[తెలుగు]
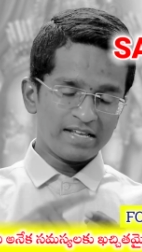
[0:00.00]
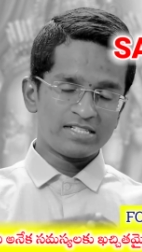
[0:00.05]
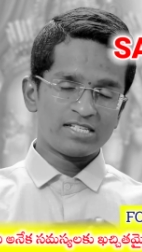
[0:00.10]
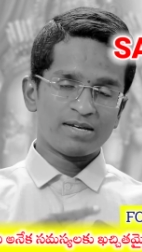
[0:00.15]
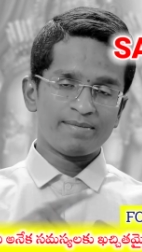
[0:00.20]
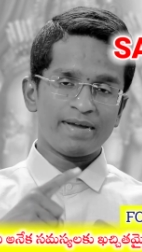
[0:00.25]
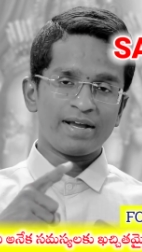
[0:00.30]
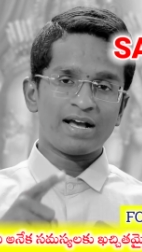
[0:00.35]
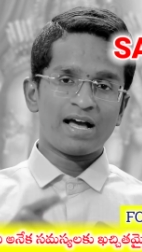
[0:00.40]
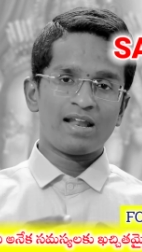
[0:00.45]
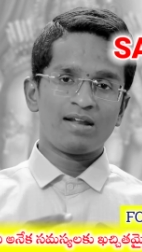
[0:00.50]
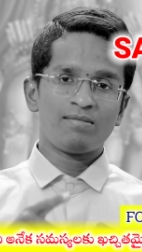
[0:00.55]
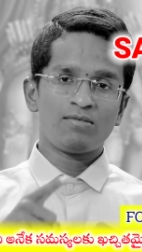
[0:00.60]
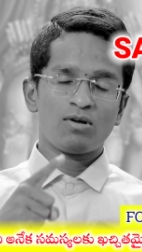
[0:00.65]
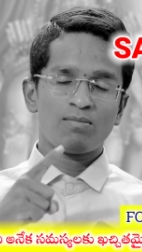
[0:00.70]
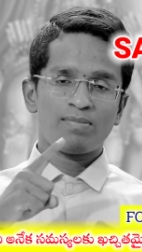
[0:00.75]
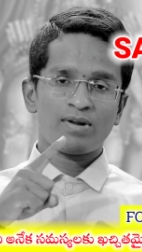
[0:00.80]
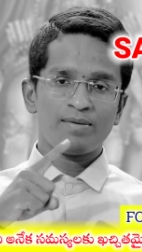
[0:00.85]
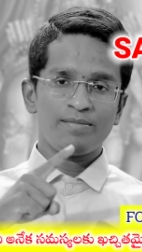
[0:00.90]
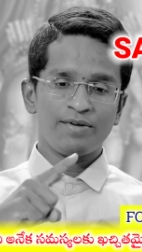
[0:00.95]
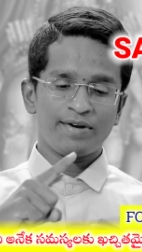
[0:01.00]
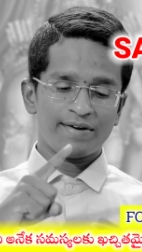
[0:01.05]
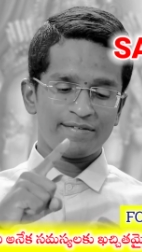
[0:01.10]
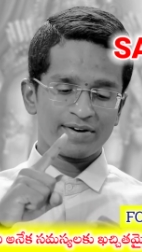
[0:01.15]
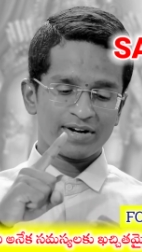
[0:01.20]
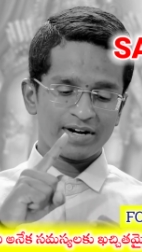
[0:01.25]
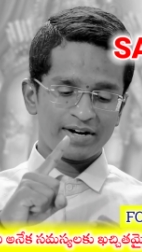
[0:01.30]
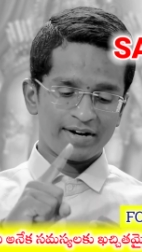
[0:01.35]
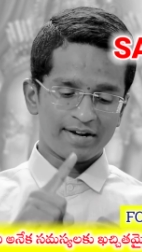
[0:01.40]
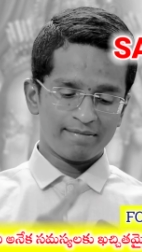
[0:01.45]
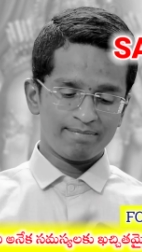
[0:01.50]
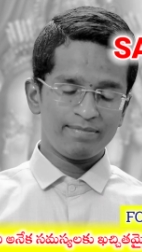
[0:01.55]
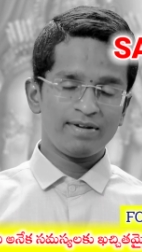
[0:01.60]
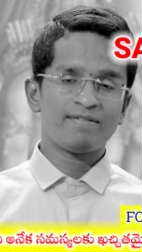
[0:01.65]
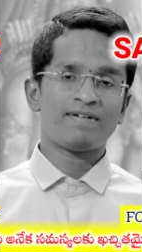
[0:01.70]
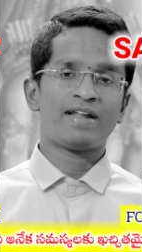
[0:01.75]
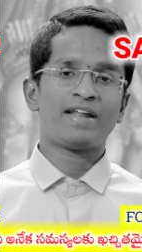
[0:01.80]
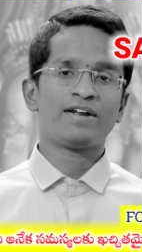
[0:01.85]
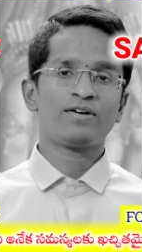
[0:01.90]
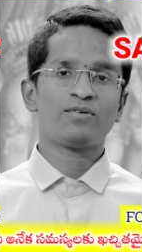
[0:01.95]
ఈ సమయకాలం లోపల మీరు ఎవరికైనా డబ్బు
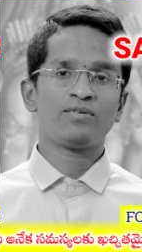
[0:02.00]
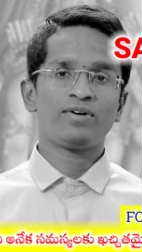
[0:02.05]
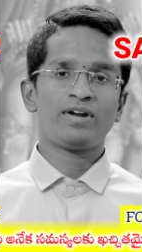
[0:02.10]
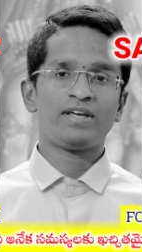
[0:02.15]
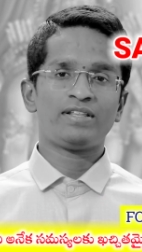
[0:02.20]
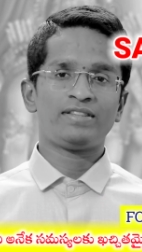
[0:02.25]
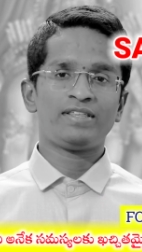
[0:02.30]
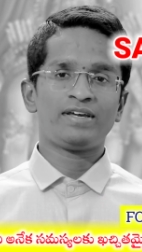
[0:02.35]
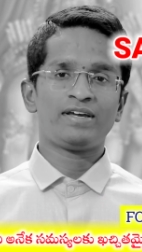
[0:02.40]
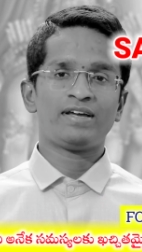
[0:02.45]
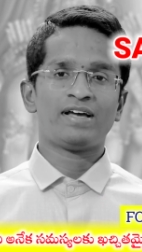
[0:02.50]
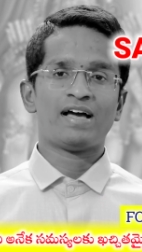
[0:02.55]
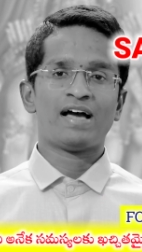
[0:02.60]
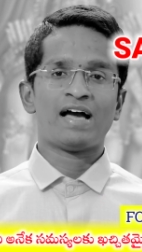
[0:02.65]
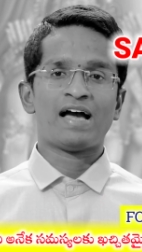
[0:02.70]
ఇవ్వాలనుకున్నట్లయితే